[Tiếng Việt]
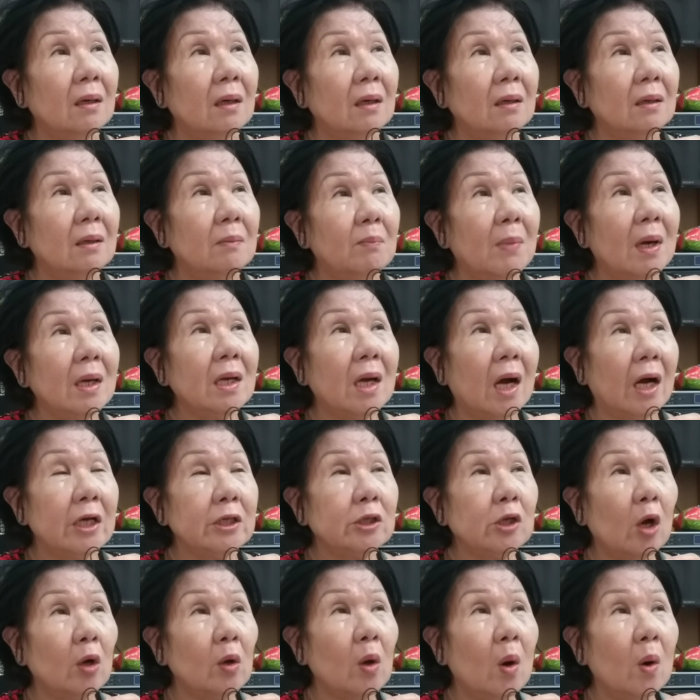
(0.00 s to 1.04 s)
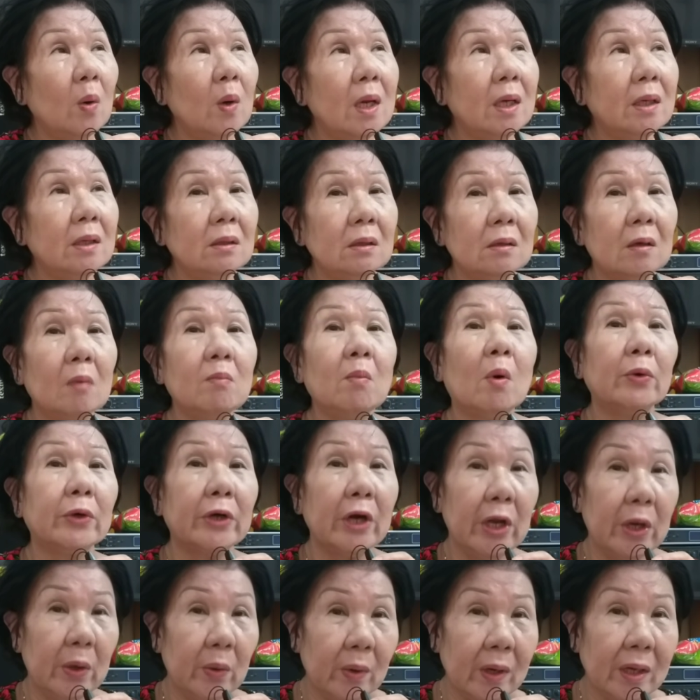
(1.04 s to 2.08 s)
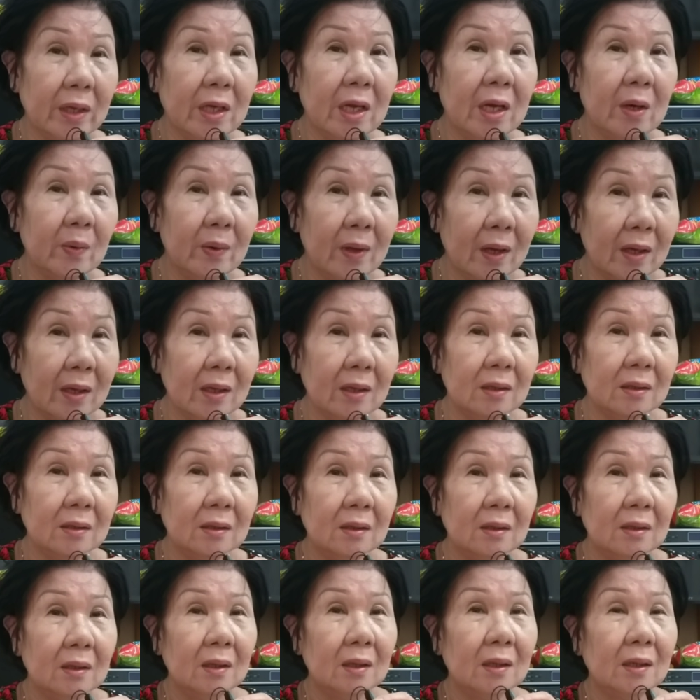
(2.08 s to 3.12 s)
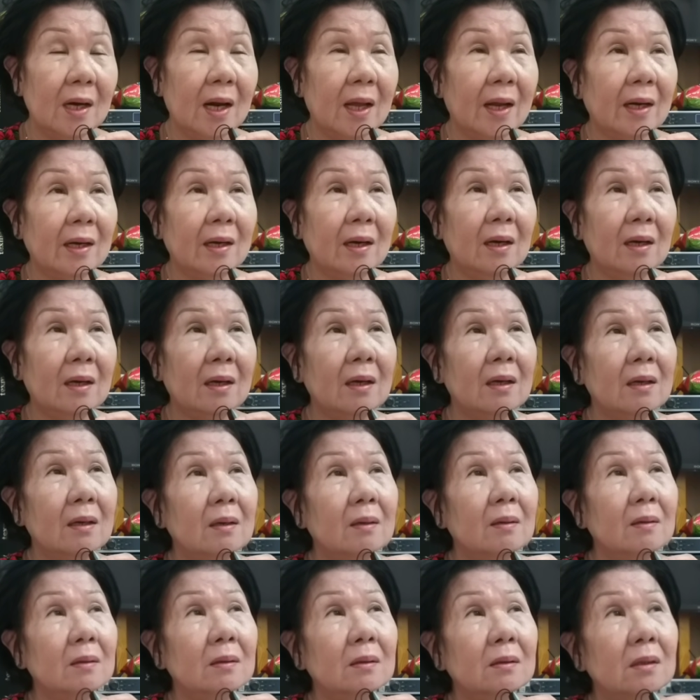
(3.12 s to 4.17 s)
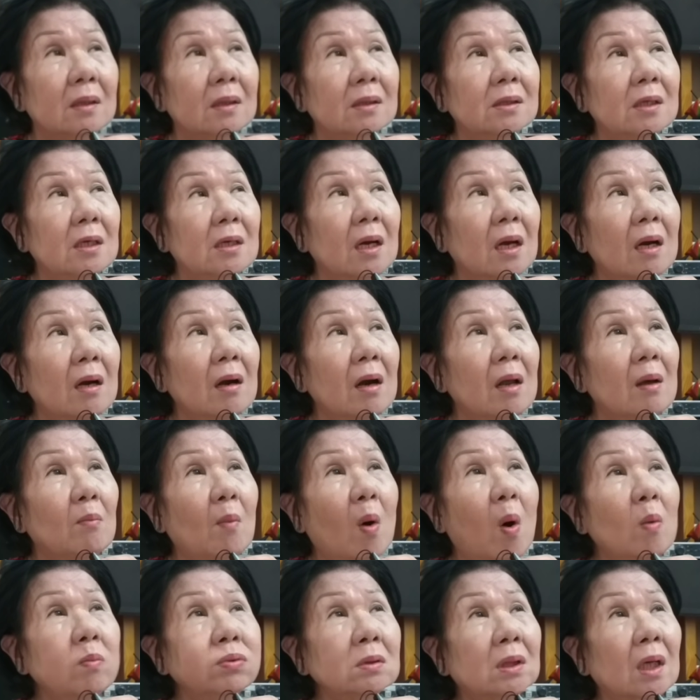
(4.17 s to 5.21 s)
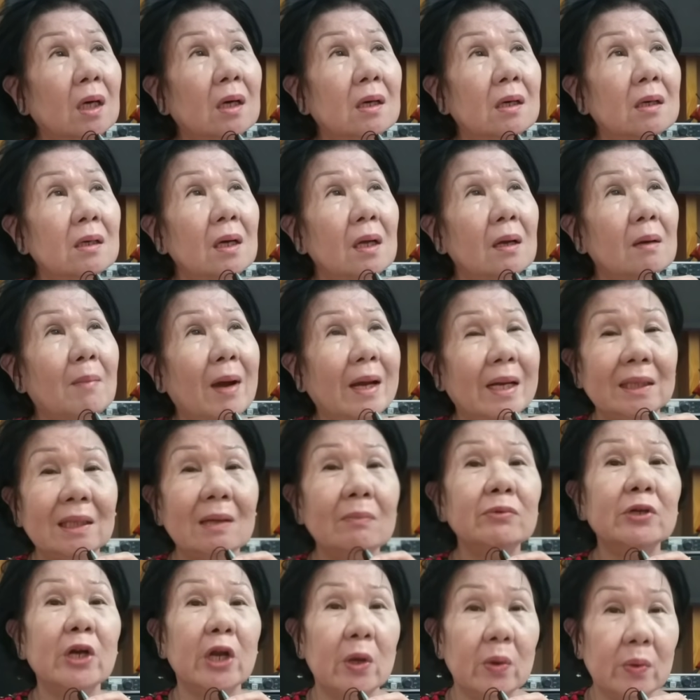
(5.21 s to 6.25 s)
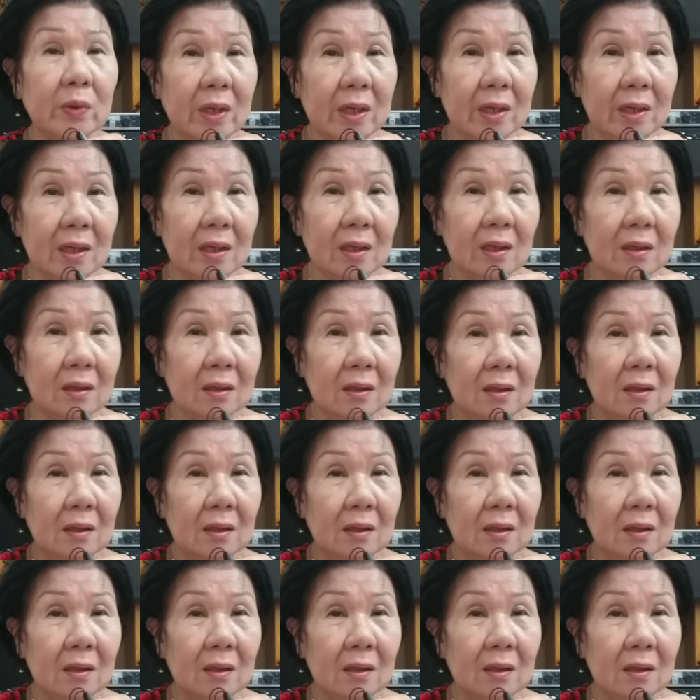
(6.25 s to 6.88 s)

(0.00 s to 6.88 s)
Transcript: mới gửi cho cô Linh có 1 triệu hay nhiêu đó, là như đó là 4 tượng là 7-8 triệu gì đó.